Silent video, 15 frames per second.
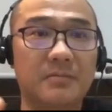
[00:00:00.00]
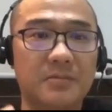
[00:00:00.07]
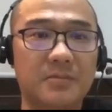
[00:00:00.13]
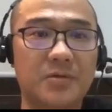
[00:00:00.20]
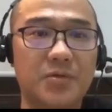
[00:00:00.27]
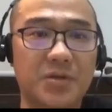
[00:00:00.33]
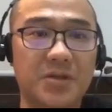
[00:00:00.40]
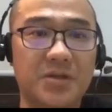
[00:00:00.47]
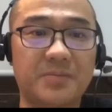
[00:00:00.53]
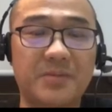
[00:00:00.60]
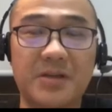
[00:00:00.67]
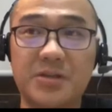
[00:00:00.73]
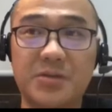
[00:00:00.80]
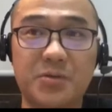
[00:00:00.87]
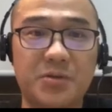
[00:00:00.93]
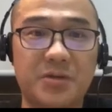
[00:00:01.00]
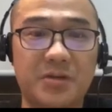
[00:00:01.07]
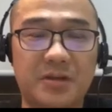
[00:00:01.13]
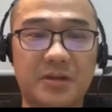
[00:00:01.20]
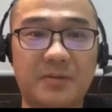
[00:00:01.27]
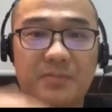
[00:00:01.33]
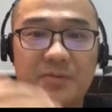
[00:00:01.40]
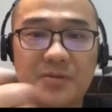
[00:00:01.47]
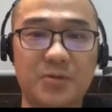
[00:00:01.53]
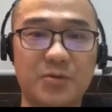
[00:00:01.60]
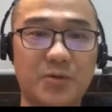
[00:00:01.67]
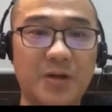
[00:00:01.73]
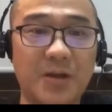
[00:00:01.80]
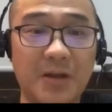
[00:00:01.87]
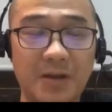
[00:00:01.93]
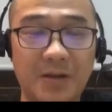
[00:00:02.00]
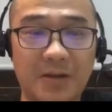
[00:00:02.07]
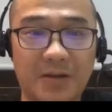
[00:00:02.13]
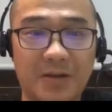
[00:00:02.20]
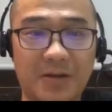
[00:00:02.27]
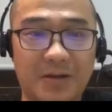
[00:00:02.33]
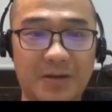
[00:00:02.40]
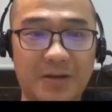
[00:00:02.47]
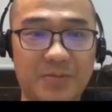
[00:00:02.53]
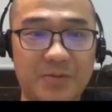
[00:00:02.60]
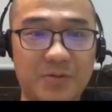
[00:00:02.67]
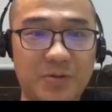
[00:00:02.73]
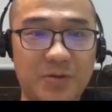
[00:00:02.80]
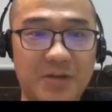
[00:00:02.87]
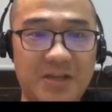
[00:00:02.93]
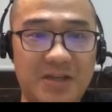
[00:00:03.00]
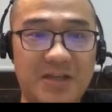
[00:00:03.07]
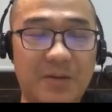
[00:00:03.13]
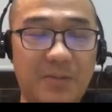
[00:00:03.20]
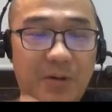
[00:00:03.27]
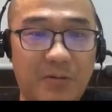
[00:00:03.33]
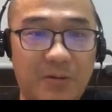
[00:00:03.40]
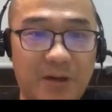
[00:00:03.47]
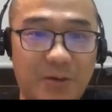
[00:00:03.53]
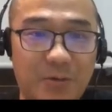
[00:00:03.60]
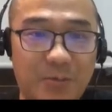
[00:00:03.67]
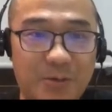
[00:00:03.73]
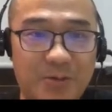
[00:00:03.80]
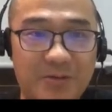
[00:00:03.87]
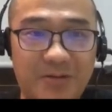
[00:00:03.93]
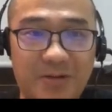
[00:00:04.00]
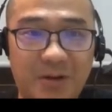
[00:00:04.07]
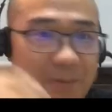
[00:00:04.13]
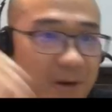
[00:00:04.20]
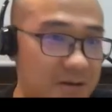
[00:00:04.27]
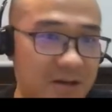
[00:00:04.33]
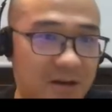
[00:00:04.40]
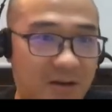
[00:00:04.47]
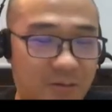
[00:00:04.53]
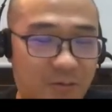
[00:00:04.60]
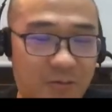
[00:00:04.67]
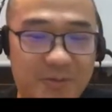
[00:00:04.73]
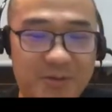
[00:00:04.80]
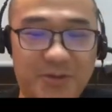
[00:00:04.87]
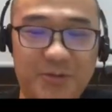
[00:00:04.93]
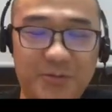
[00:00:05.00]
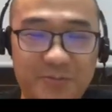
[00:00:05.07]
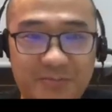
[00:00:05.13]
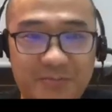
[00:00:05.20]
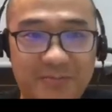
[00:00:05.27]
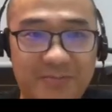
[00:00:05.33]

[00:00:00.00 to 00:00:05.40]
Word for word: 选型嘛，技术选型，那不是说，呃，也不是说在家跑过来跟我们说 p a s a 好，我们就用，